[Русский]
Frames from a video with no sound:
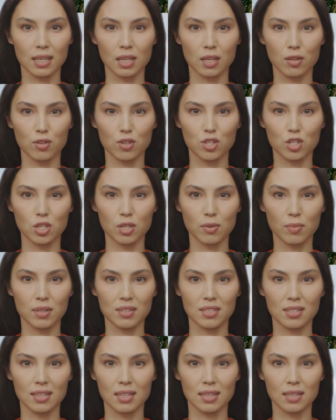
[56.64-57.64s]
Ущерб
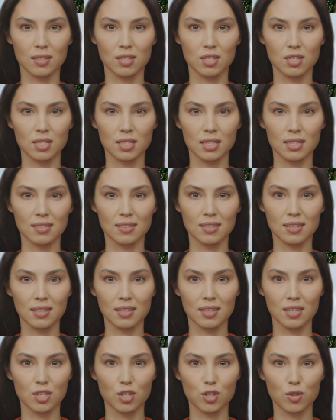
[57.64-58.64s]
оценили в 14
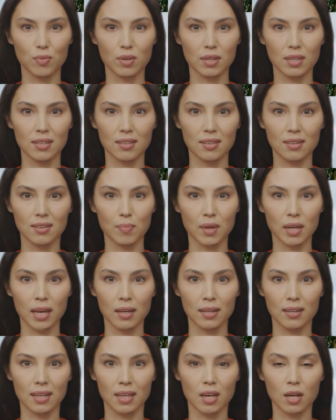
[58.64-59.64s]
тысяч рублей.
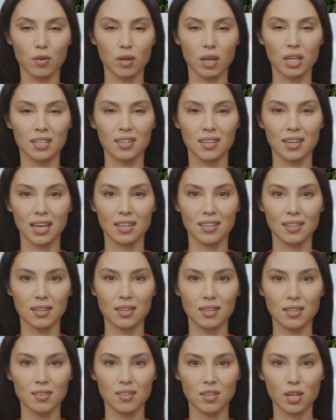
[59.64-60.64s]
Браконьеры пока не
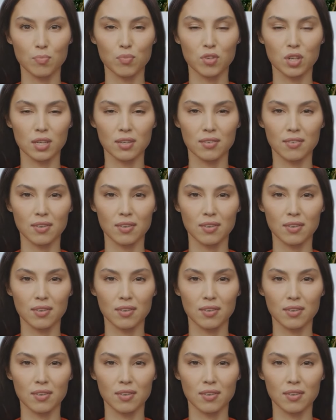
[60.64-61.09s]
найдены, сообщили в